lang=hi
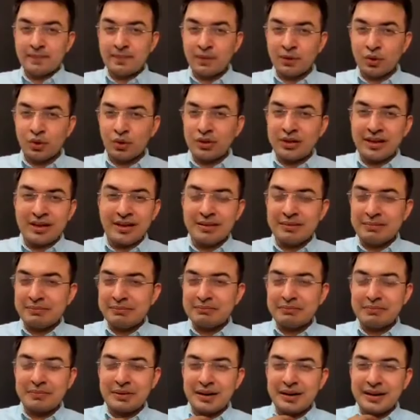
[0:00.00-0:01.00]
क्योंकि
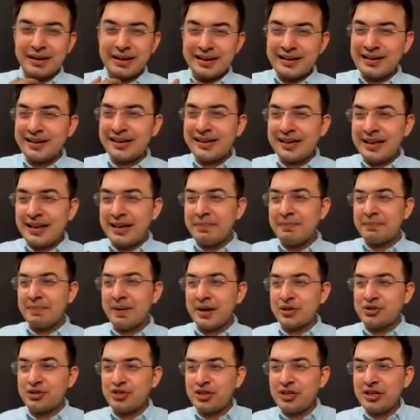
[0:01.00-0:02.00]
इनकी
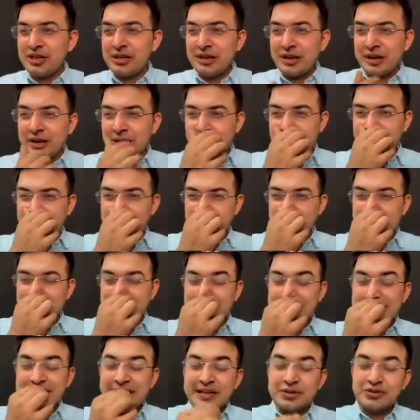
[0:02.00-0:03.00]
अच्छी
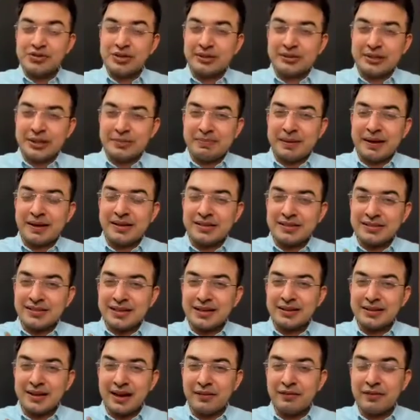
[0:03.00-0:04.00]
गेंदबाजी के चलते
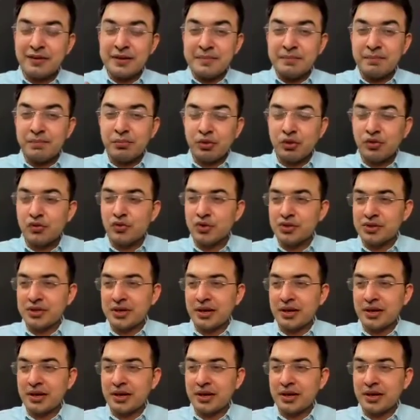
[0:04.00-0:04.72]
पाकिस्तान काफी इंप्रूव हो जा